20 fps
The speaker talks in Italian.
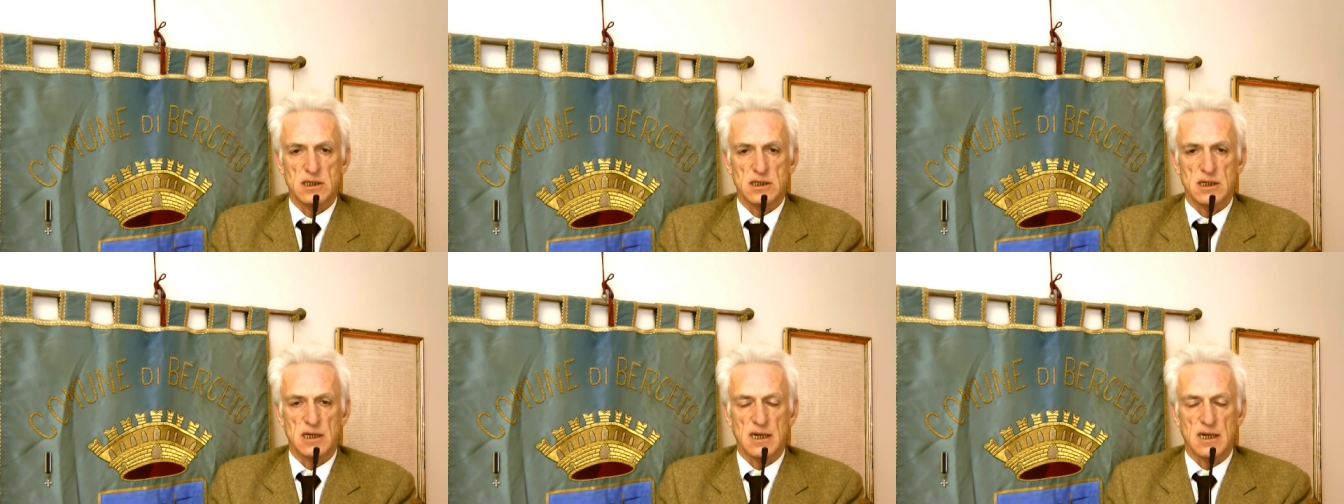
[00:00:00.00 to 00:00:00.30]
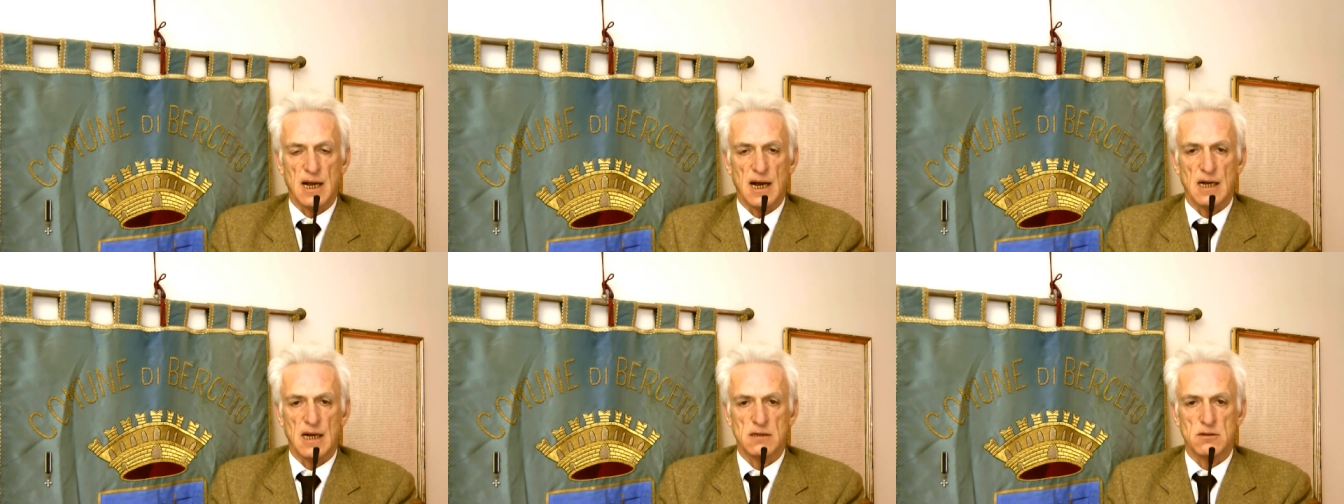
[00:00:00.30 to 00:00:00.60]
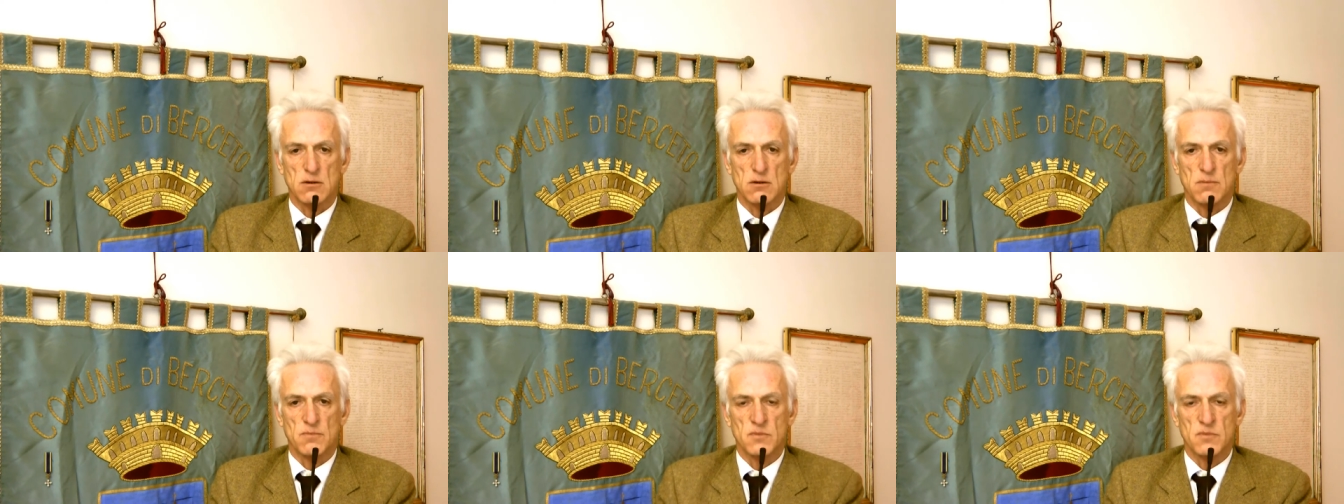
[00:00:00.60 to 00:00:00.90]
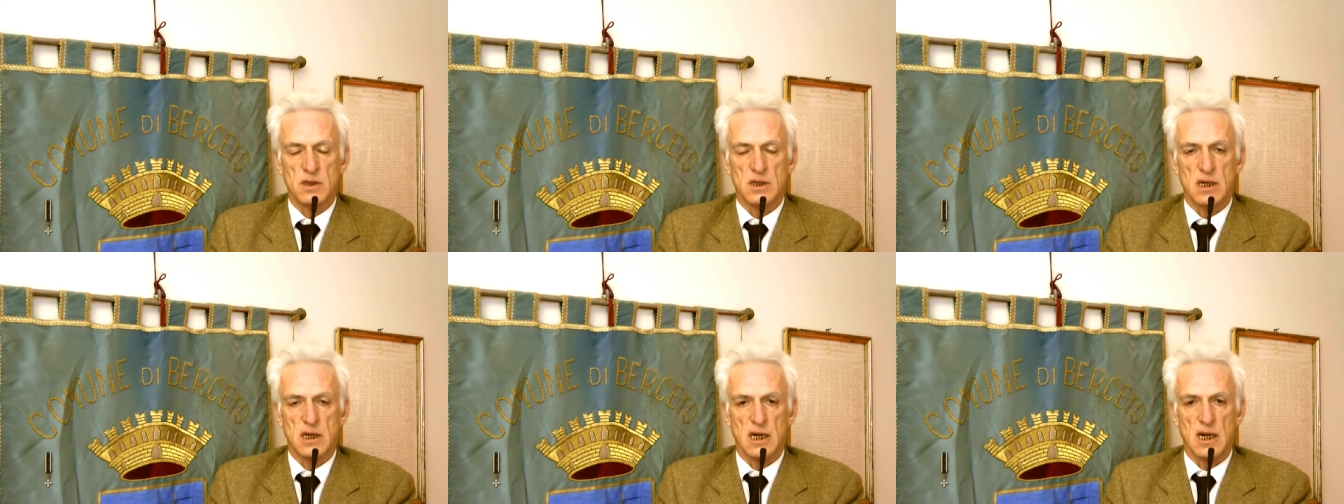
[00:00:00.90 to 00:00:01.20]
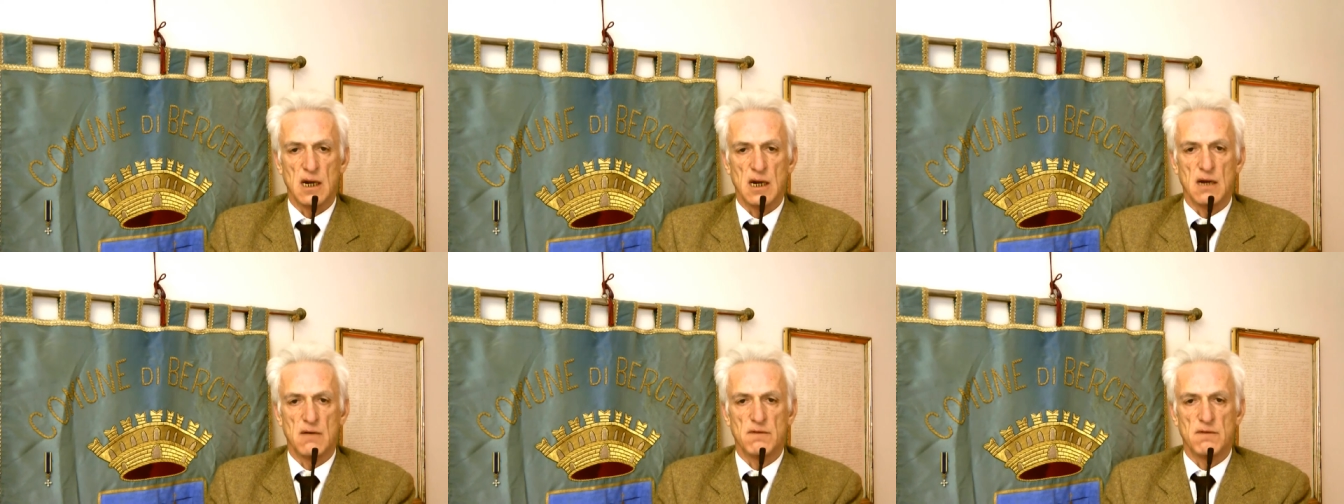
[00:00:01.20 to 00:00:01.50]
Senato
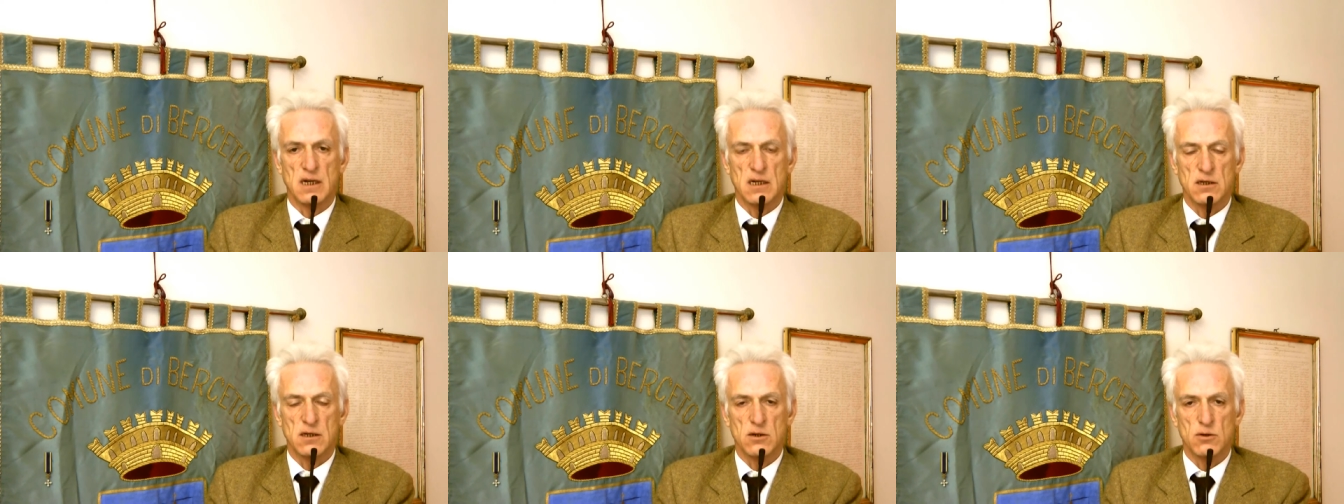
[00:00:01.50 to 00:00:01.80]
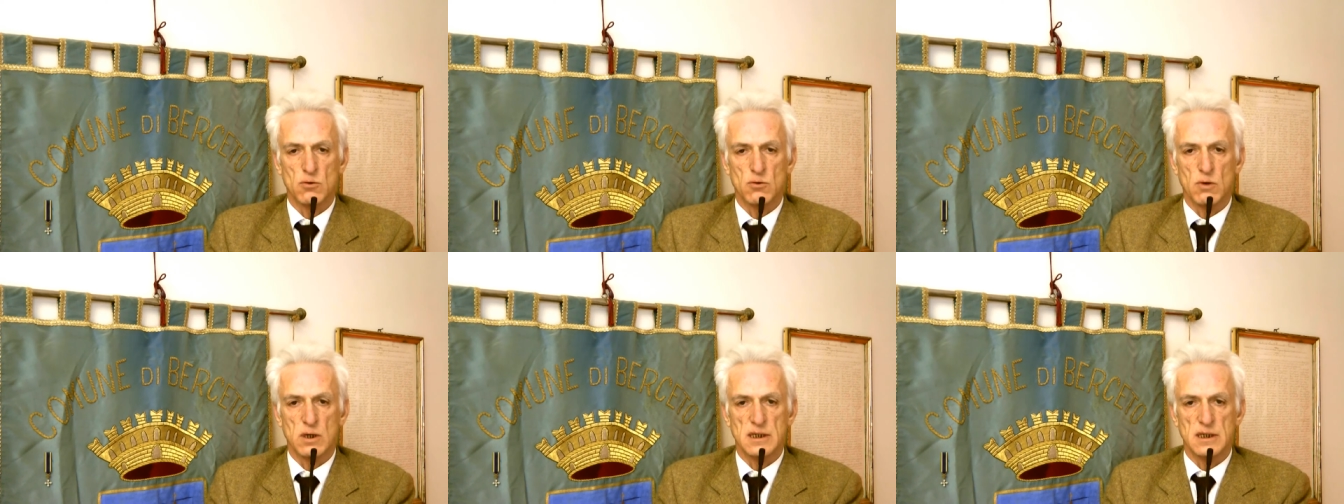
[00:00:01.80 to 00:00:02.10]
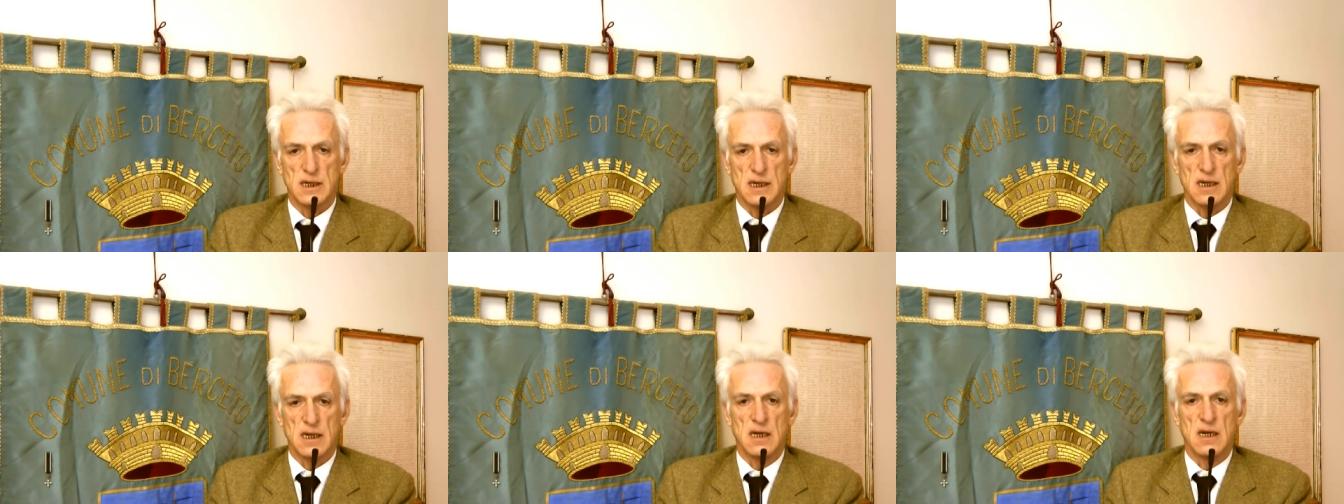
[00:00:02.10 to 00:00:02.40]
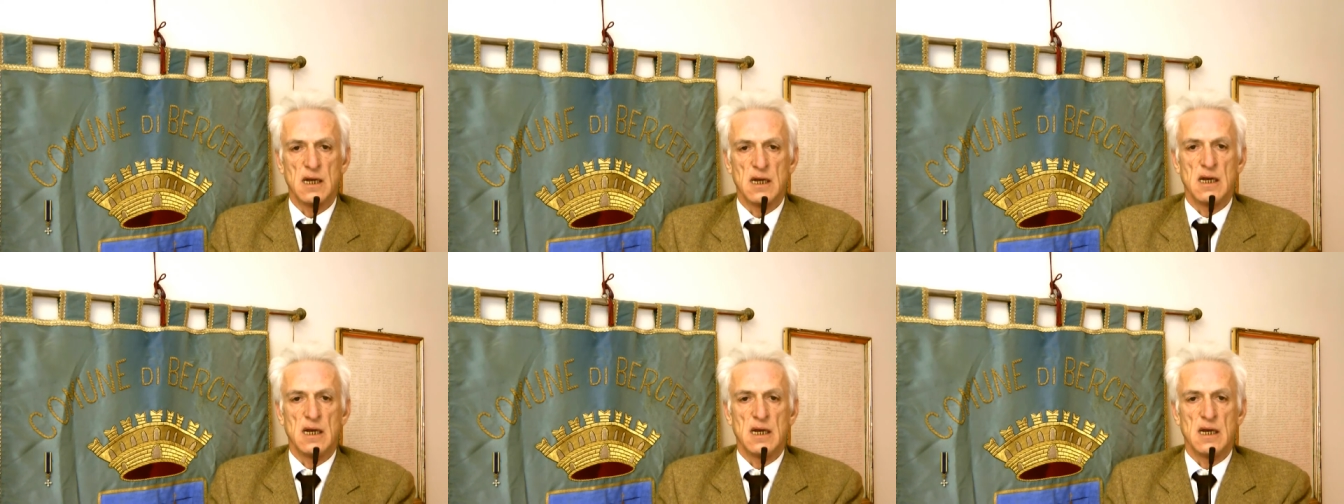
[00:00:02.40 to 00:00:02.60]
il 22 di